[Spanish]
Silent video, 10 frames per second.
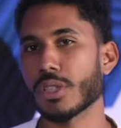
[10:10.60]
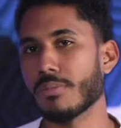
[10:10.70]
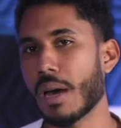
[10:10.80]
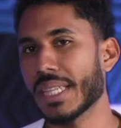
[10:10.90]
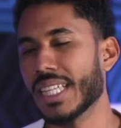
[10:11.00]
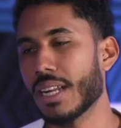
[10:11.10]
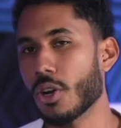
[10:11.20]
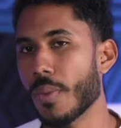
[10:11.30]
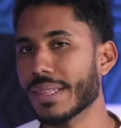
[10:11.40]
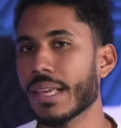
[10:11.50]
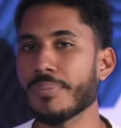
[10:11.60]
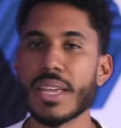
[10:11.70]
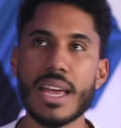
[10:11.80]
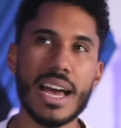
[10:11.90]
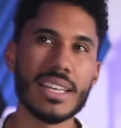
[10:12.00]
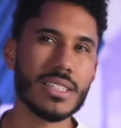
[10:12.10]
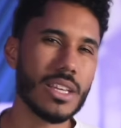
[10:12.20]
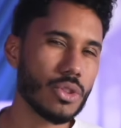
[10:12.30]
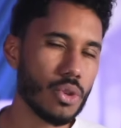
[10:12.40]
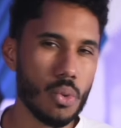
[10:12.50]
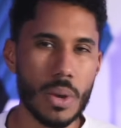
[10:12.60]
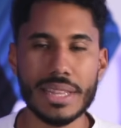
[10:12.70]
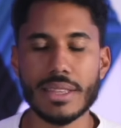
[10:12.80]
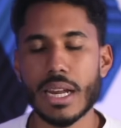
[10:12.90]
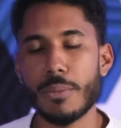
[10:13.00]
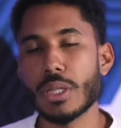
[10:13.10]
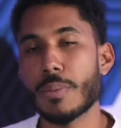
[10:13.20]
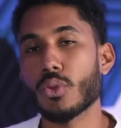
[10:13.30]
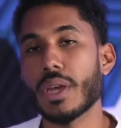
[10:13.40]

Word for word: aproximadamente entre 90 a 140 gramos de